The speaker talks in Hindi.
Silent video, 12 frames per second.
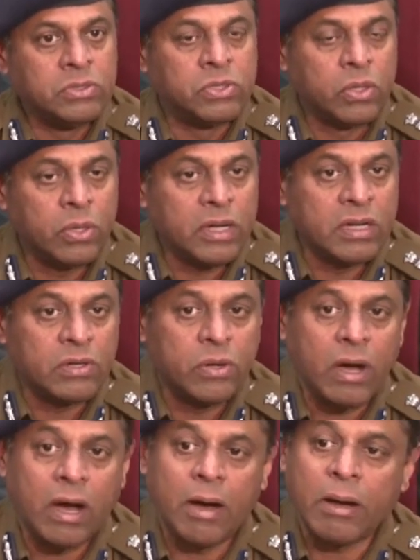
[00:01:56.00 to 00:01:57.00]
जो इनको
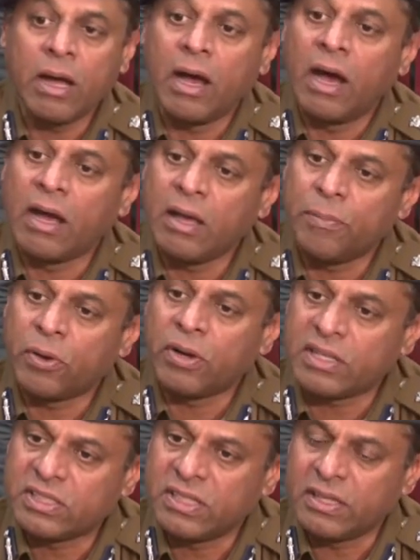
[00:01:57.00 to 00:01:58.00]
आगे
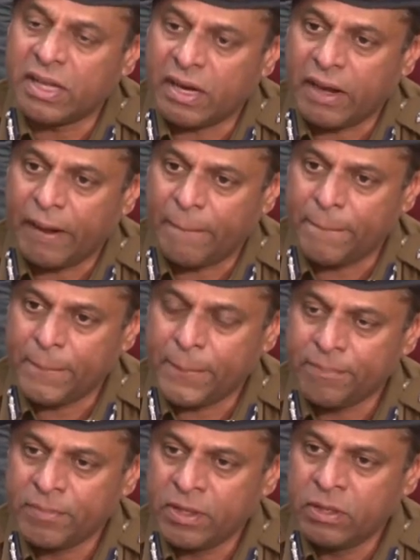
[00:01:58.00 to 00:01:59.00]
प्रोटेक्शन दे रहा है
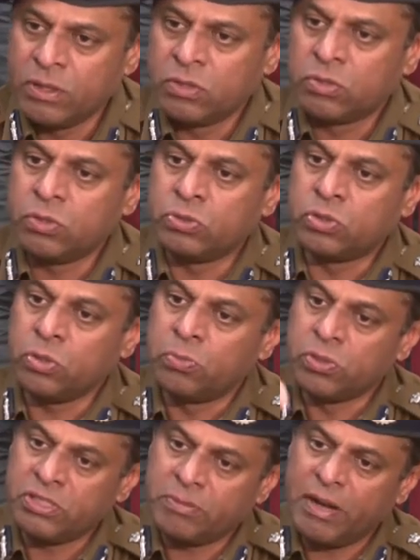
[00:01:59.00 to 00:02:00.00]
तो जो
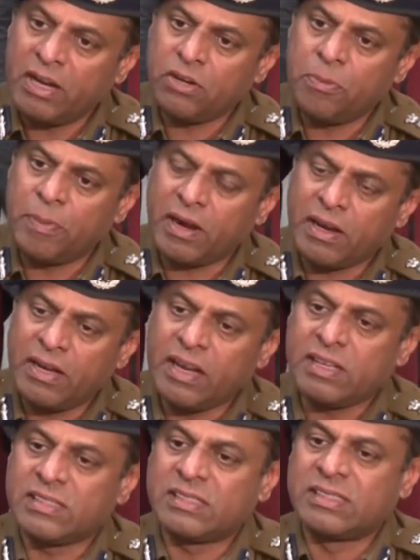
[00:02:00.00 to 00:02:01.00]
मुलजमान को पकड़ने
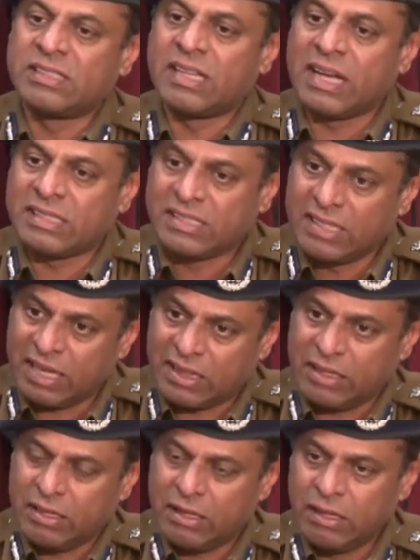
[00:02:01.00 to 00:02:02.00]
के साथ
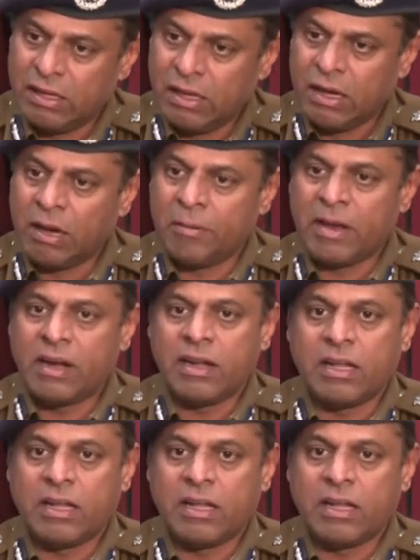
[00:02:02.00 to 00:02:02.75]
साथ हमारे